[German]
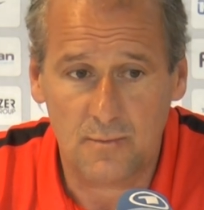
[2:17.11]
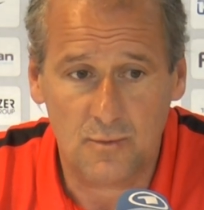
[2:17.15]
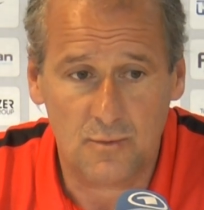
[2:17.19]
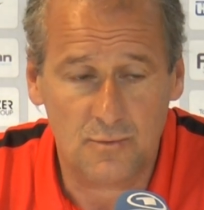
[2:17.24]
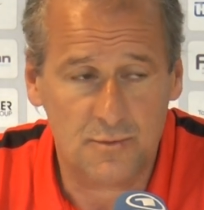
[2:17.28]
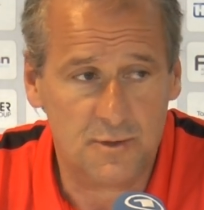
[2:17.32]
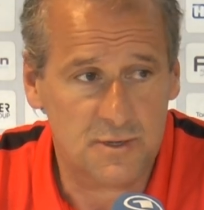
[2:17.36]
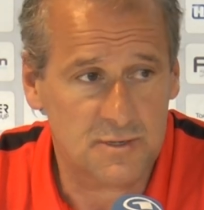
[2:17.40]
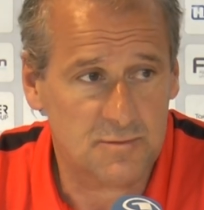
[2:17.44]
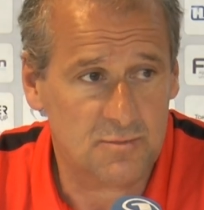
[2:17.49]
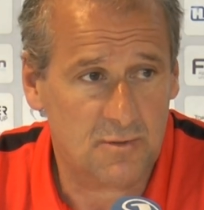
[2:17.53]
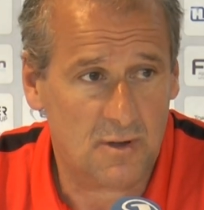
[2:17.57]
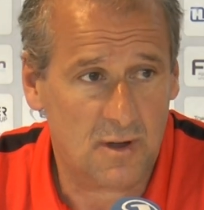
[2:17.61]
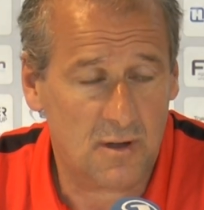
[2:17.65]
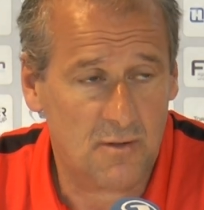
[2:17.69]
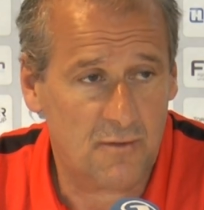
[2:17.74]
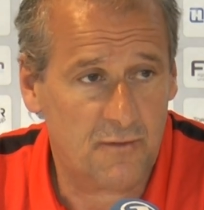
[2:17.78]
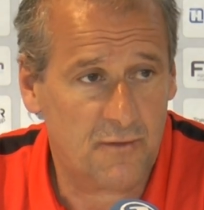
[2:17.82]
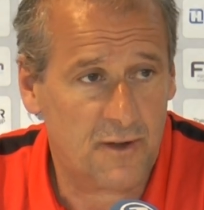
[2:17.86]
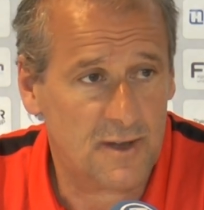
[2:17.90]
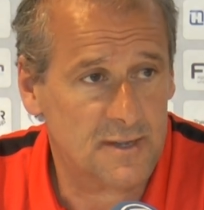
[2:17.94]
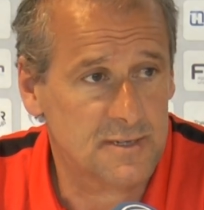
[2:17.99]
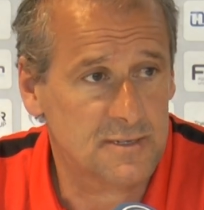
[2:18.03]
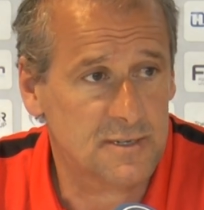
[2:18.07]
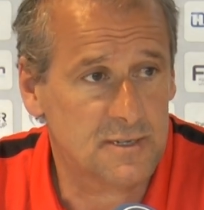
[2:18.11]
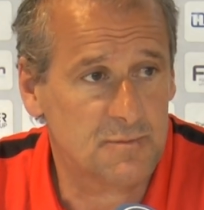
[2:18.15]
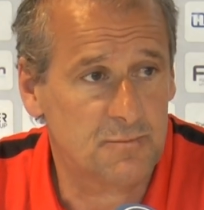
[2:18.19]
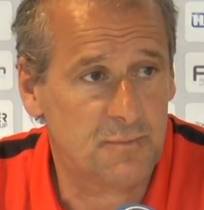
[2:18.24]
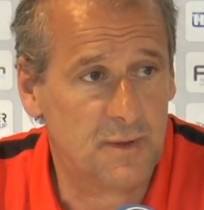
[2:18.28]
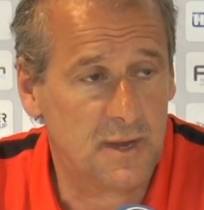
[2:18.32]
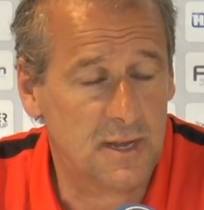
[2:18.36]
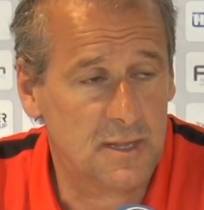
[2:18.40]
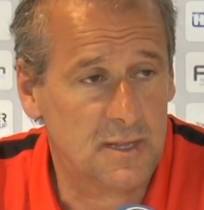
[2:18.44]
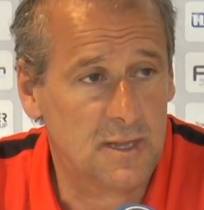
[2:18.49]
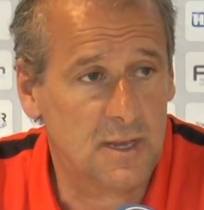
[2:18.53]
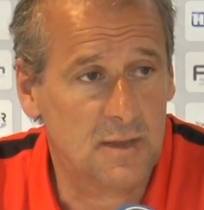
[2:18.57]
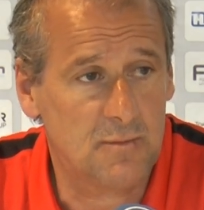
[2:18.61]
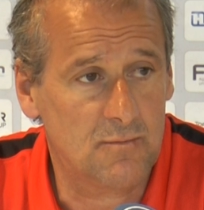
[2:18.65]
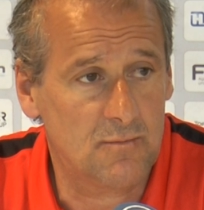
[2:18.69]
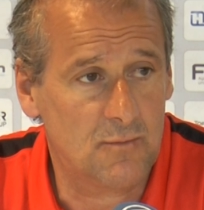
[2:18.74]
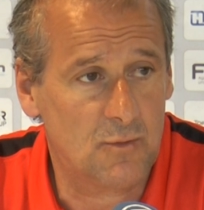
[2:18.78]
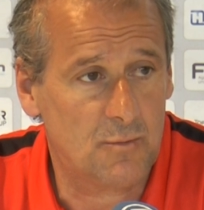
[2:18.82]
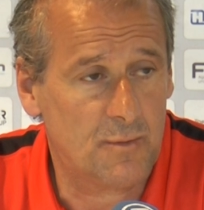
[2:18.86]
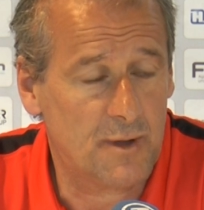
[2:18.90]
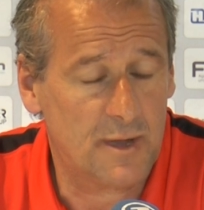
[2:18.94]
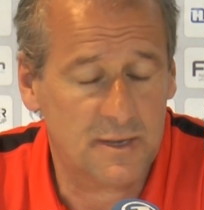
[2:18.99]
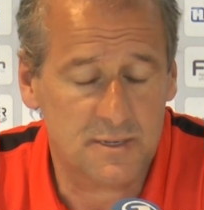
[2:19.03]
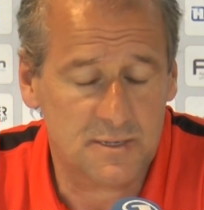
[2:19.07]
Und es war fast das B-Team,
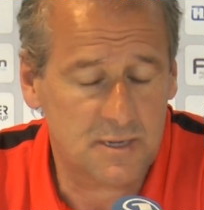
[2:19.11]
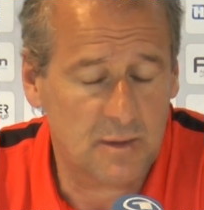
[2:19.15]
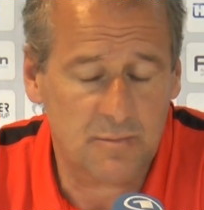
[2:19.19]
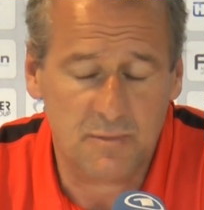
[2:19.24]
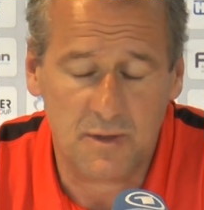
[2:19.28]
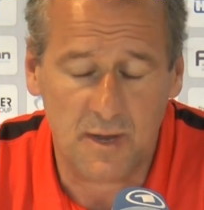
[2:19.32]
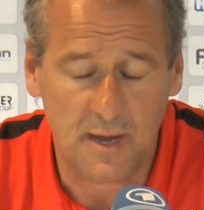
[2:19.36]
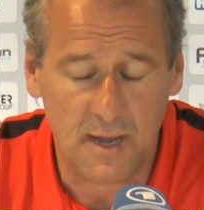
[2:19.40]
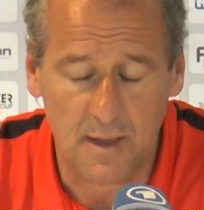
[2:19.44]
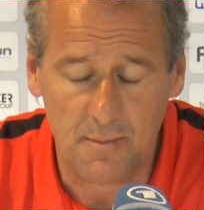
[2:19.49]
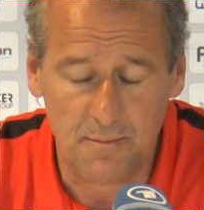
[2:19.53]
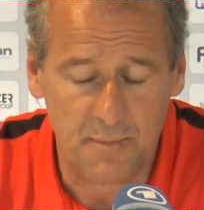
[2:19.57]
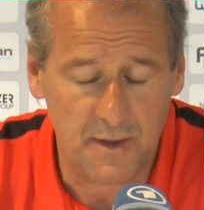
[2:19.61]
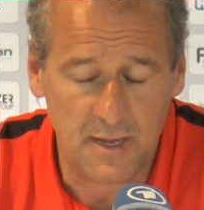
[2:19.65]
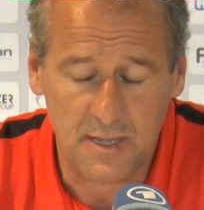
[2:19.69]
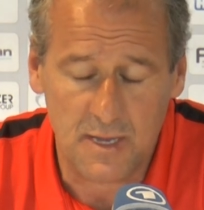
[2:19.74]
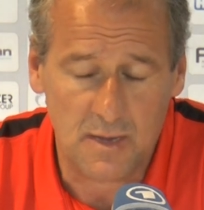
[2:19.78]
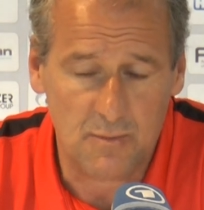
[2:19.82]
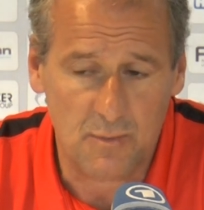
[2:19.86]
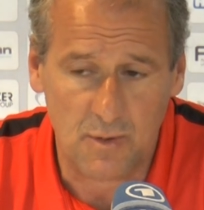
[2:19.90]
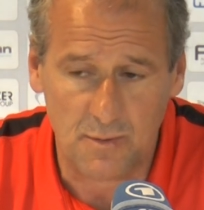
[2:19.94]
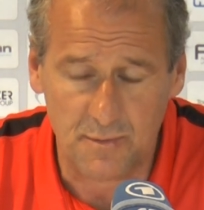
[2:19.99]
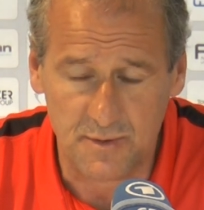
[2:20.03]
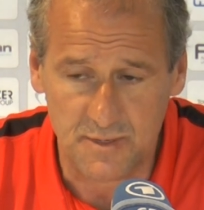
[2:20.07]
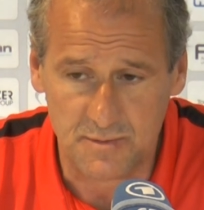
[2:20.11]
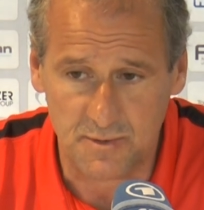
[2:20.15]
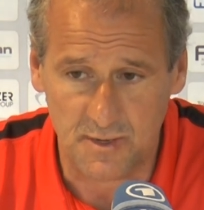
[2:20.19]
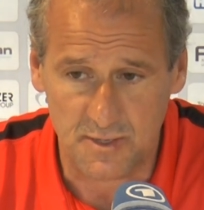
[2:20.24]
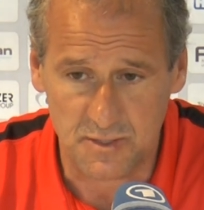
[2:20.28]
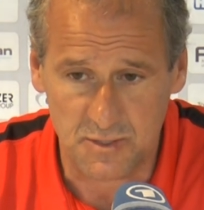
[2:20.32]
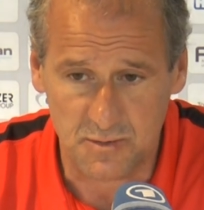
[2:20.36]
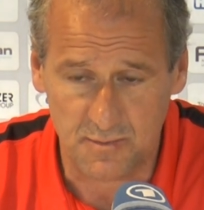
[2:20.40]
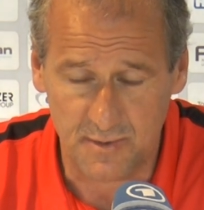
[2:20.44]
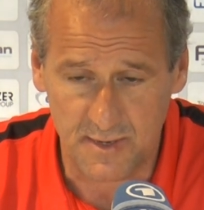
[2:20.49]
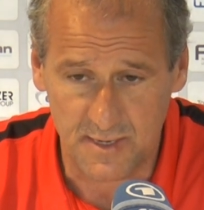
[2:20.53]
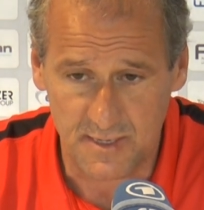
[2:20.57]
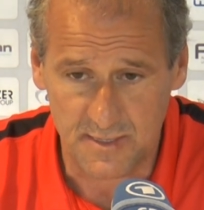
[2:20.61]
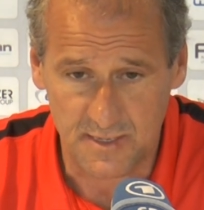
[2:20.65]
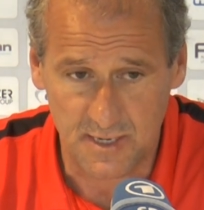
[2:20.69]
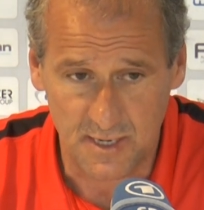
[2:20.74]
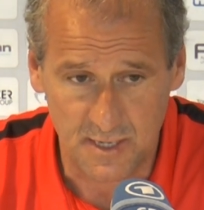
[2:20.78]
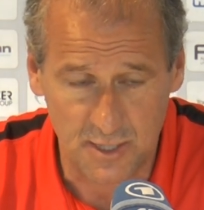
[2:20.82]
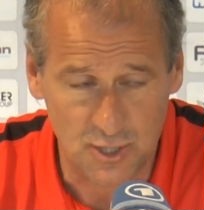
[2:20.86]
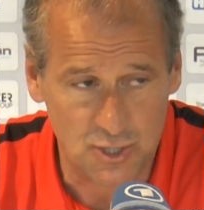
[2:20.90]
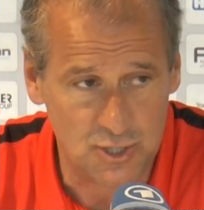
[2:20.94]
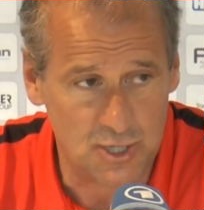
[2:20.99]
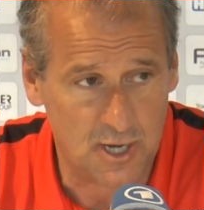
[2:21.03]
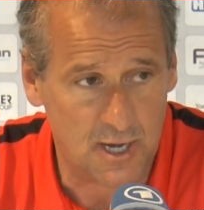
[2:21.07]
wobei es gibt ja kein B-Team, aber es war zumindest
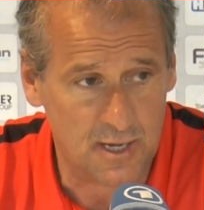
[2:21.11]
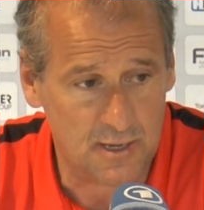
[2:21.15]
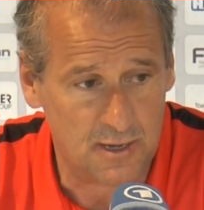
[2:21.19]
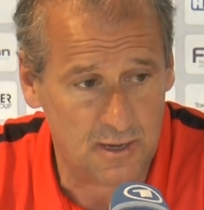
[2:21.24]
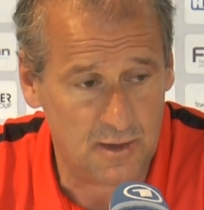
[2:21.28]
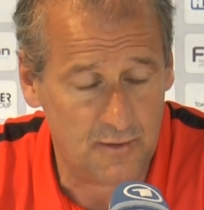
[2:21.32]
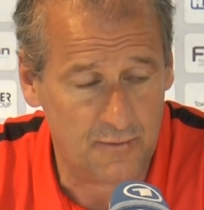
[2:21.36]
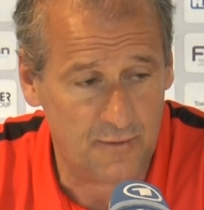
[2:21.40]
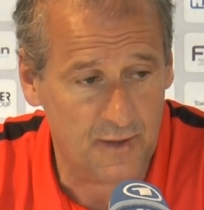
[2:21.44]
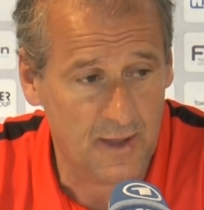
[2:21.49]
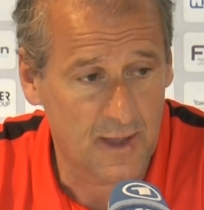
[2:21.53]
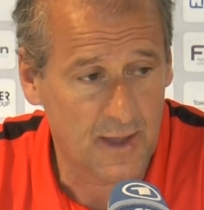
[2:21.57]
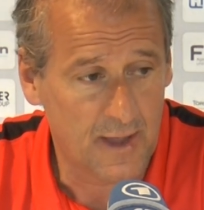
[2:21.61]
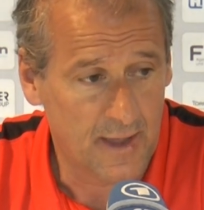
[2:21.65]
nicht die Startelf.